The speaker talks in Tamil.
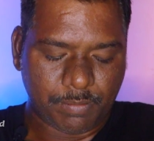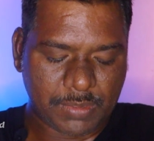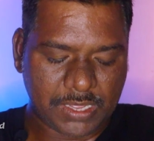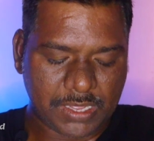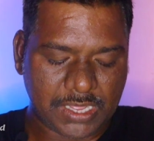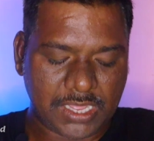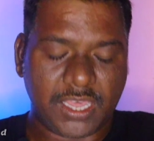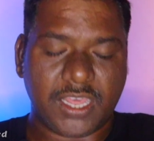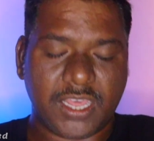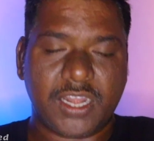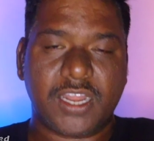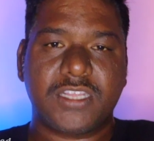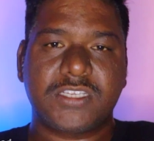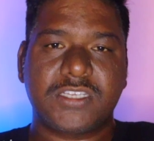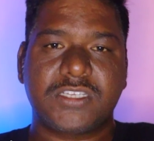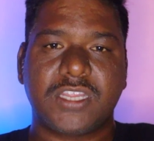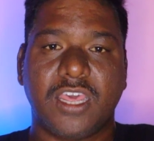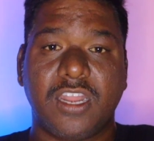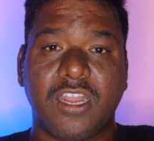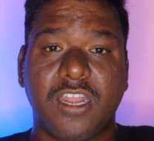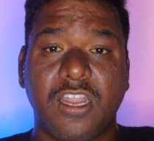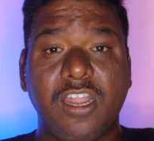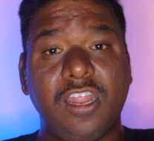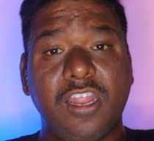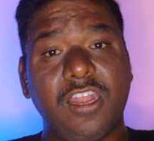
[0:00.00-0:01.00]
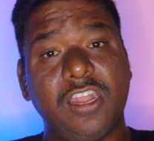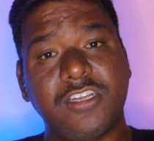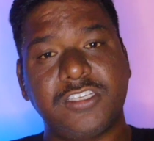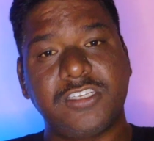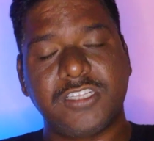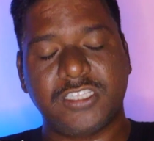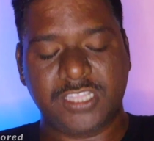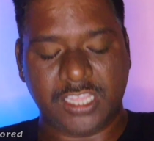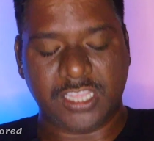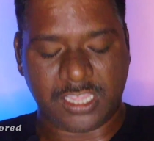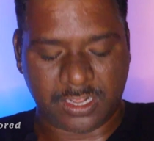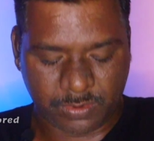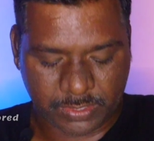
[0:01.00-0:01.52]
மகாராஷ்டிரா ரெண்டு
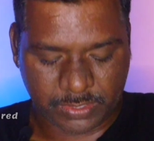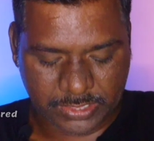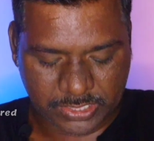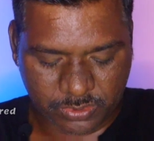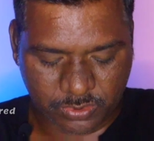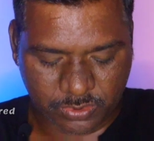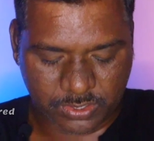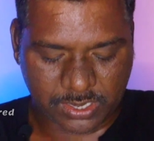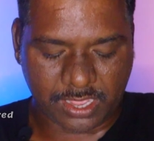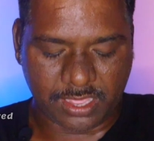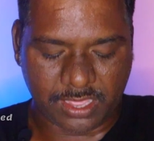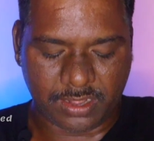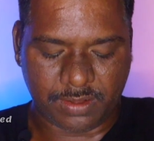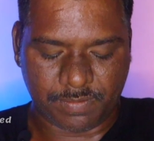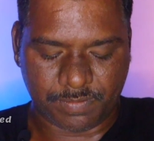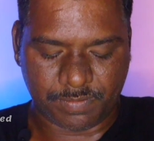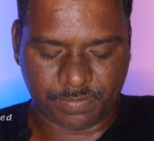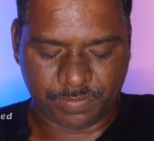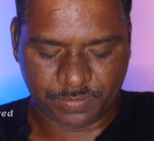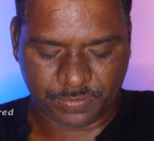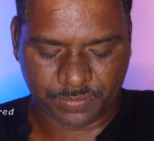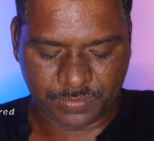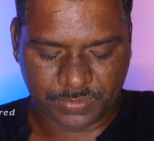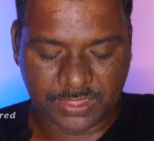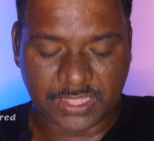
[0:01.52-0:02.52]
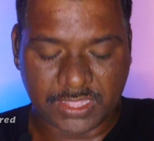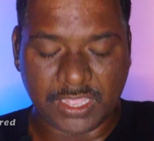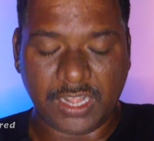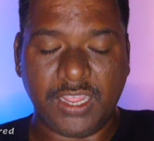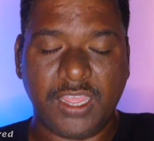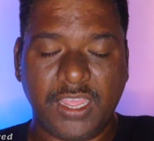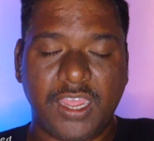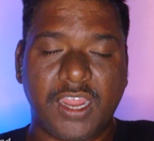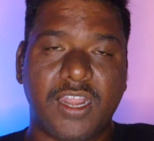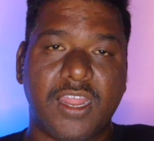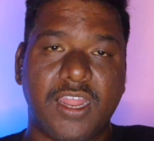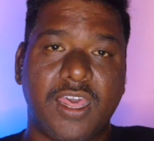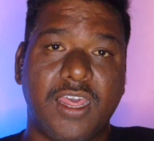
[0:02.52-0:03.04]
லட்சத்தி அறுபத்தி ஓராயிரம்
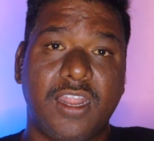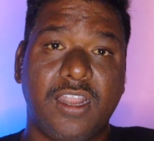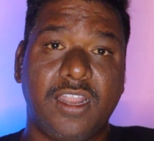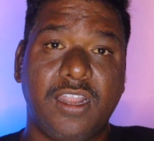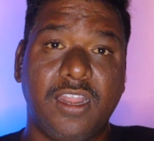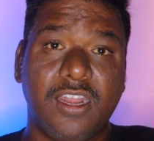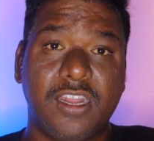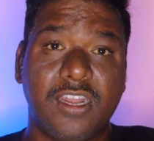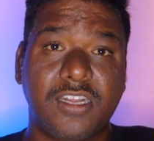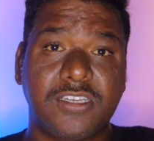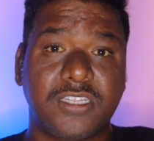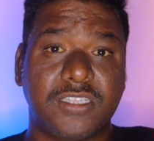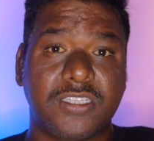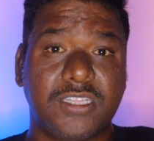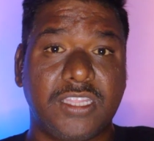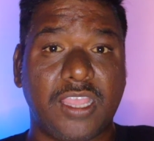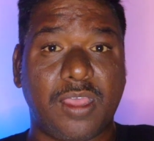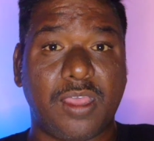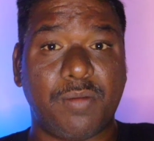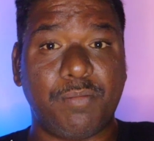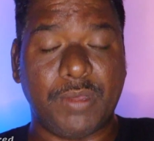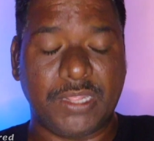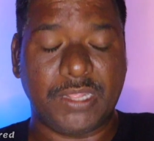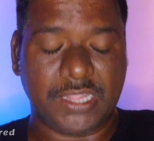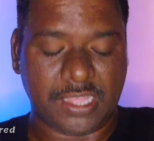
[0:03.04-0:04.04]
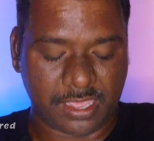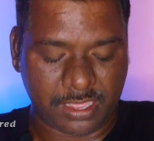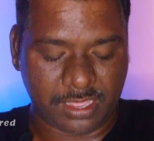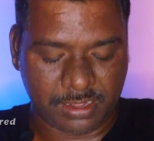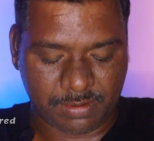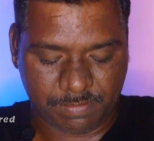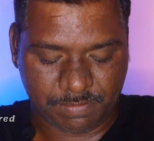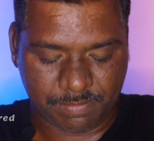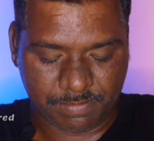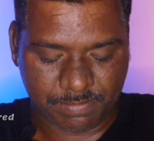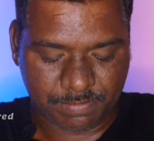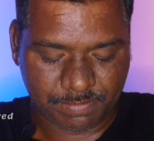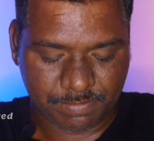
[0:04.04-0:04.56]
தெலுங்கானா ரெண்டு லட்சத்தி
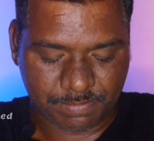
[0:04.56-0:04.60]
ஐம்பதாயிரம்